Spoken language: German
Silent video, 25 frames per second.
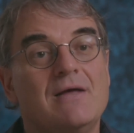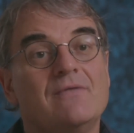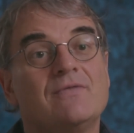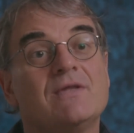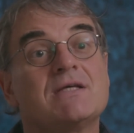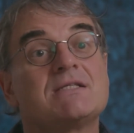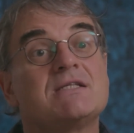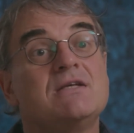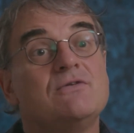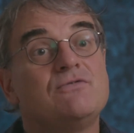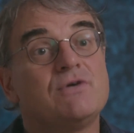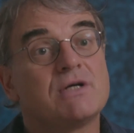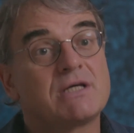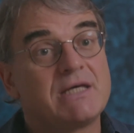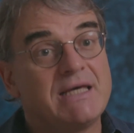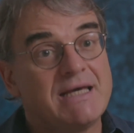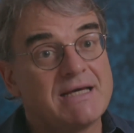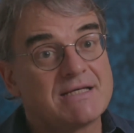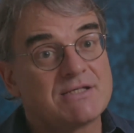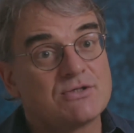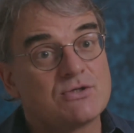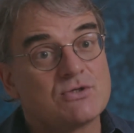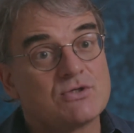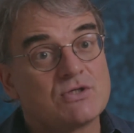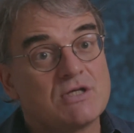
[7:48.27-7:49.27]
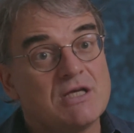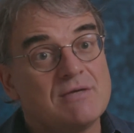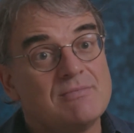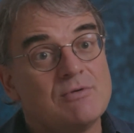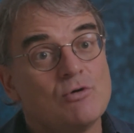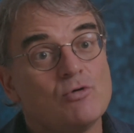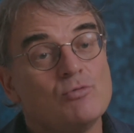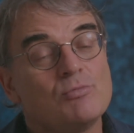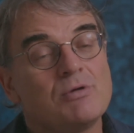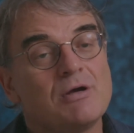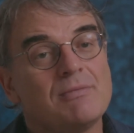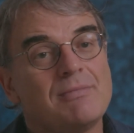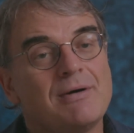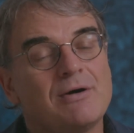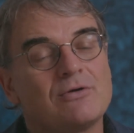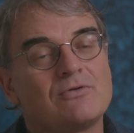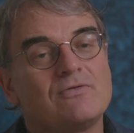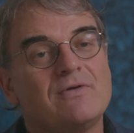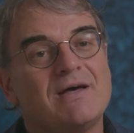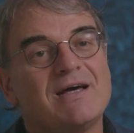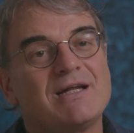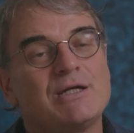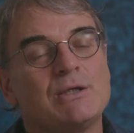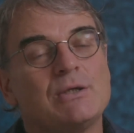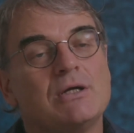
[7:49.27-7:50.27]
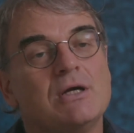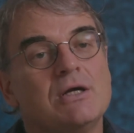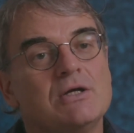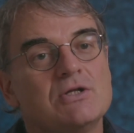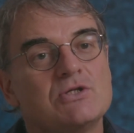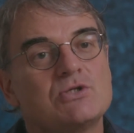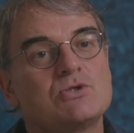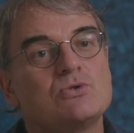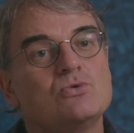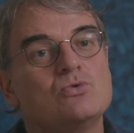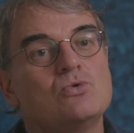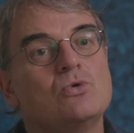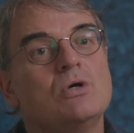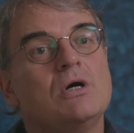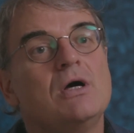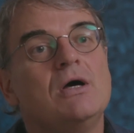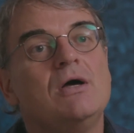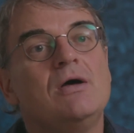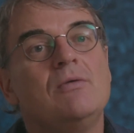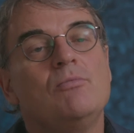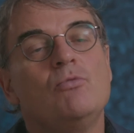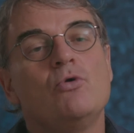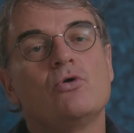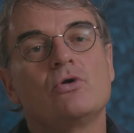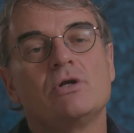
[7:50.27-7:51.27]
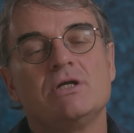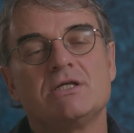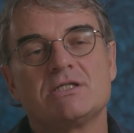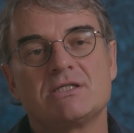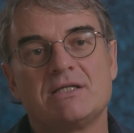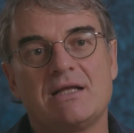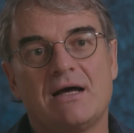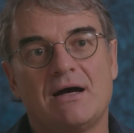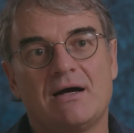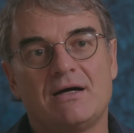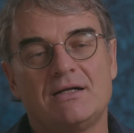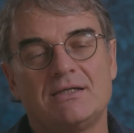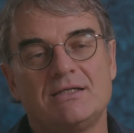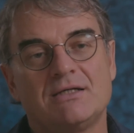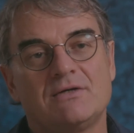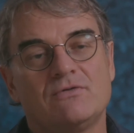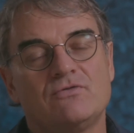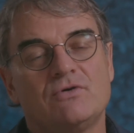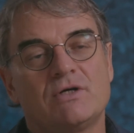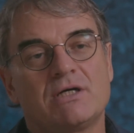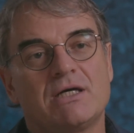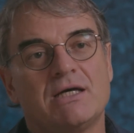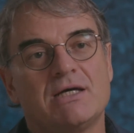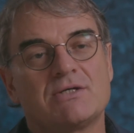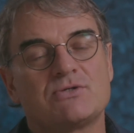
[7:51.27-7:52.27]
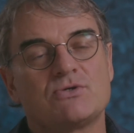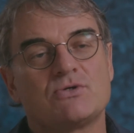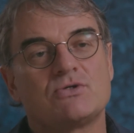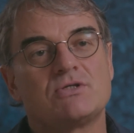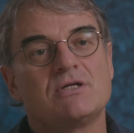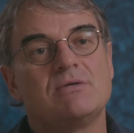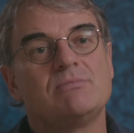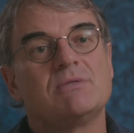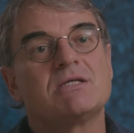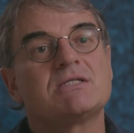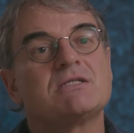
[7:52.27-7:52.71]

dass die Verkehrssysteme umgebaut werden zu möglichst nachhaltigen Verkehrssystemen,